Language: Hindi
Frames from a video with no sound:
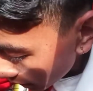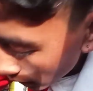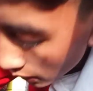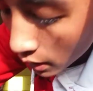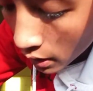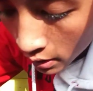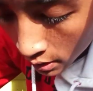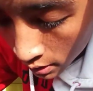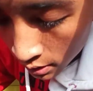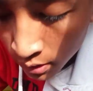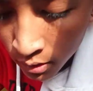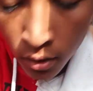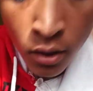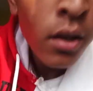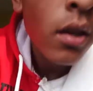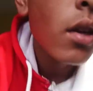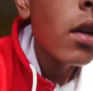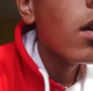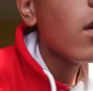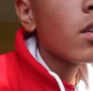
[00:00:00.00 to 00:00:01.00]
थे
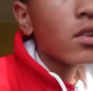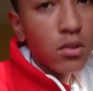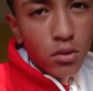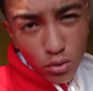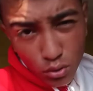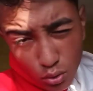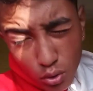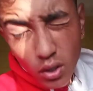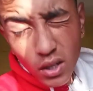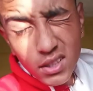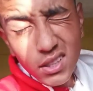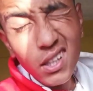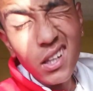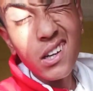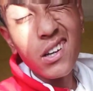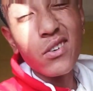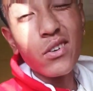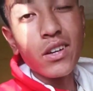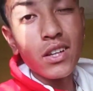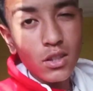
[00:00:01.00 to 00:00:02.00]
थोड़ा सा
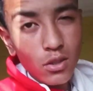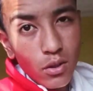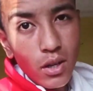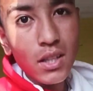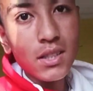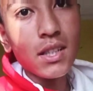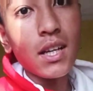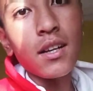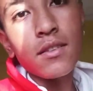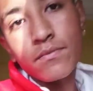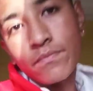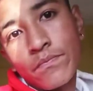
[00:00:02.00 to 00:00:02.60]
लेट हो गया थोड़ा सा